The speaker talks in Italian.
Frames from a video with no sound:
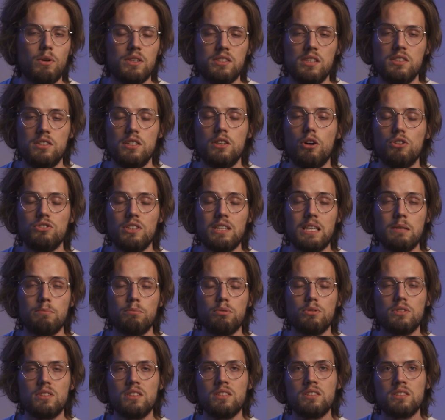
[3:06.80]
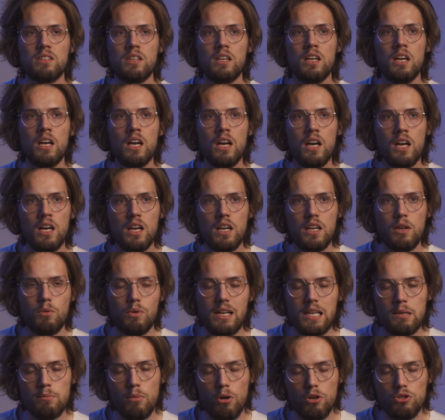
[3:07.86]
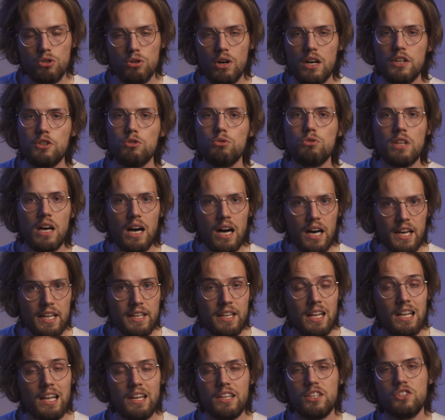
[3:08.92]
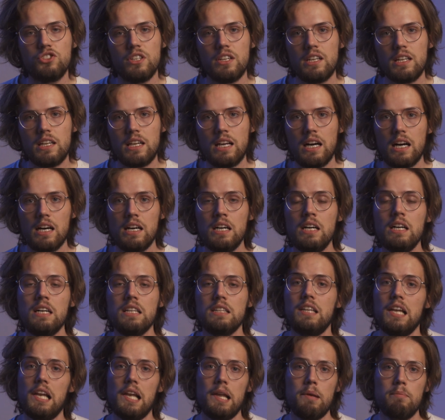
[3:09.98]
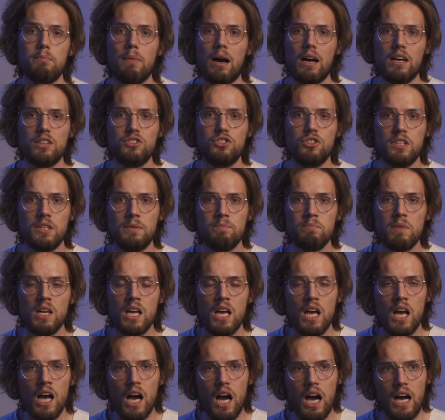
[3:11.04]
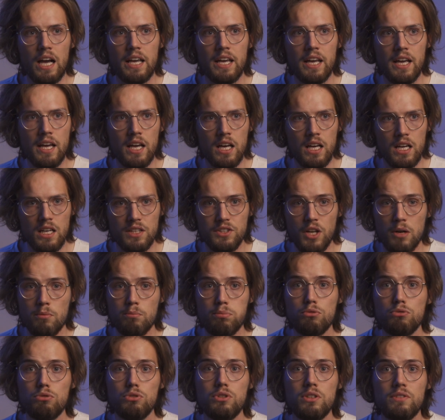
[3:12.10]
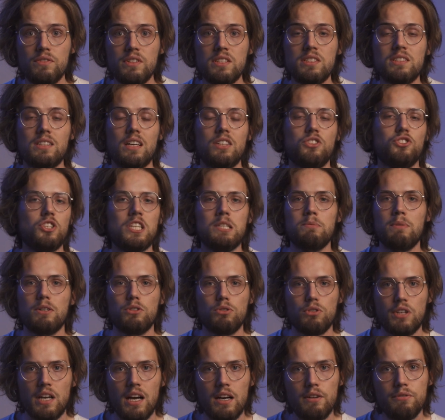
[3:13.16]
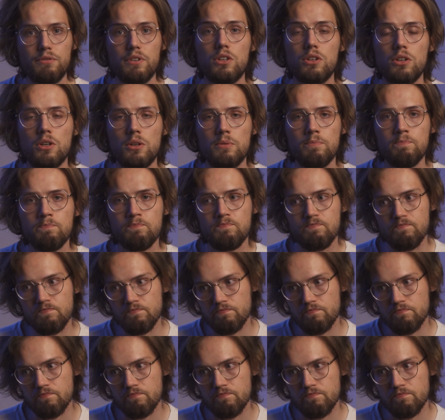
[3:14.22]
qualsiasi cosa che potesse in qualche modo aiutare nella ricerca delle immagini. Anche da un punto di vista cinematografico